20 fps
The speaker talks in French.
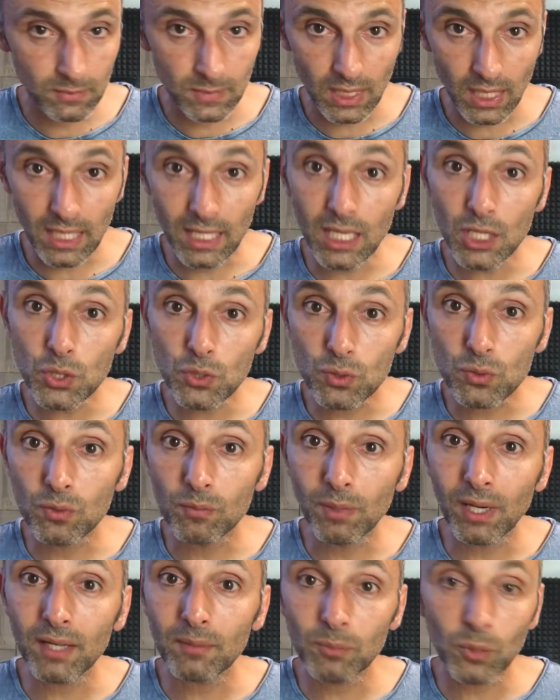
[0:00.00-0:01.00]
Et là, je suis
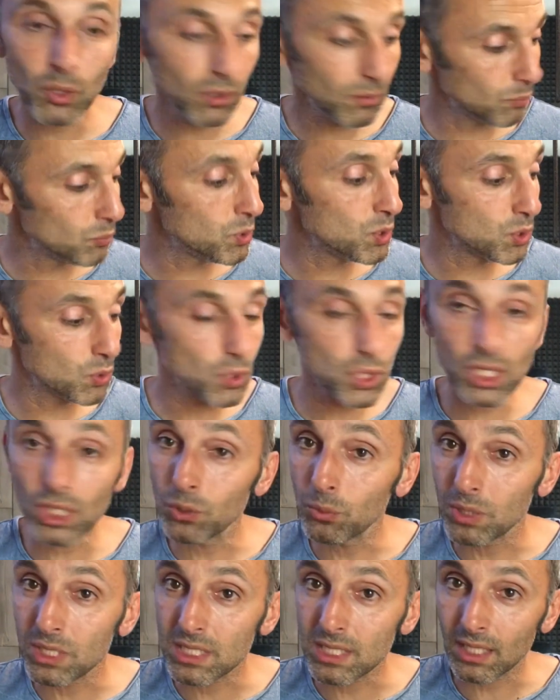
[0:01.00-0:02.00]
vraiment, puisque j'ai les
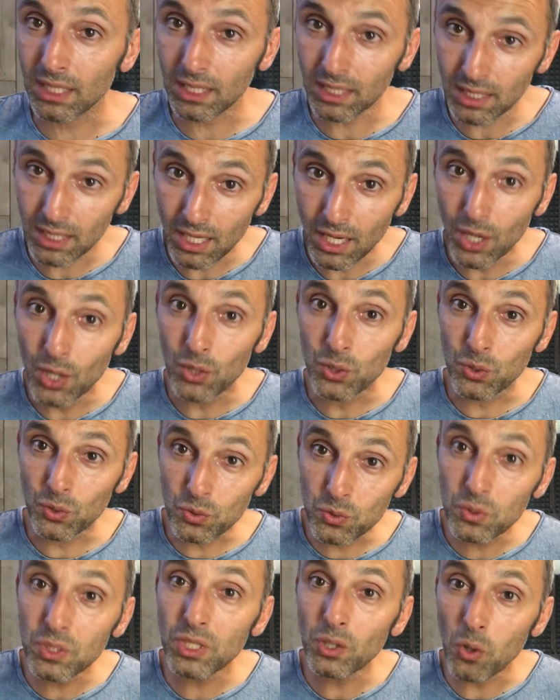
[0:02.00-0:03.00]
doigts serrés,
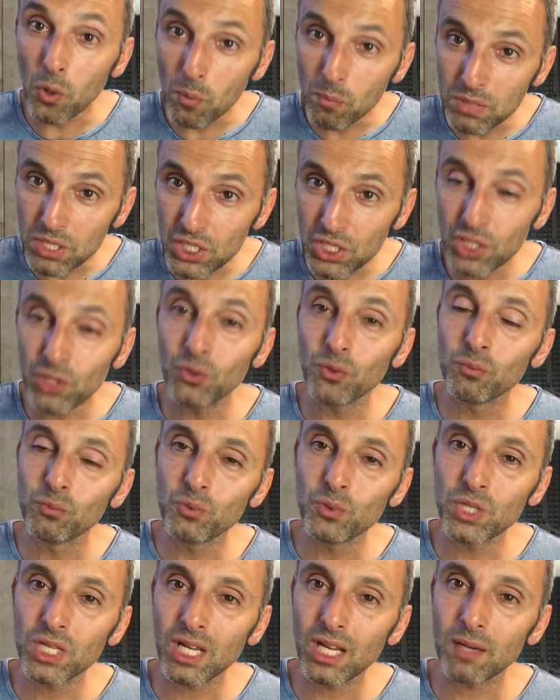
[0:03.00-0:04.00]
suis obligé de
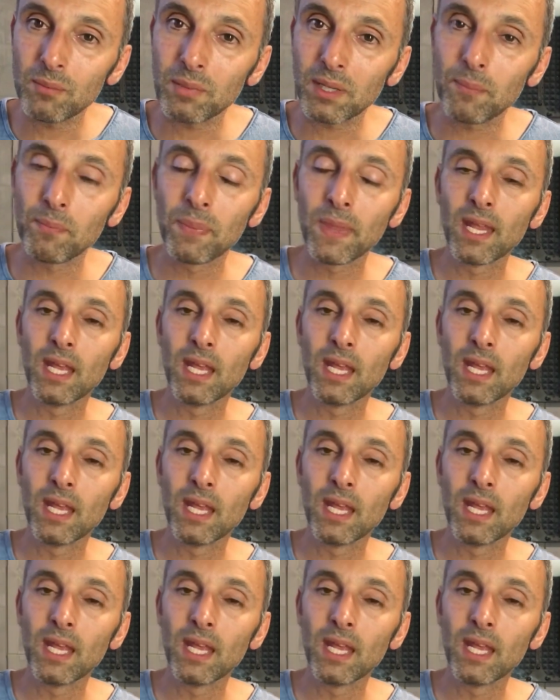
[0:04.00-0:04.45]
bouger la main.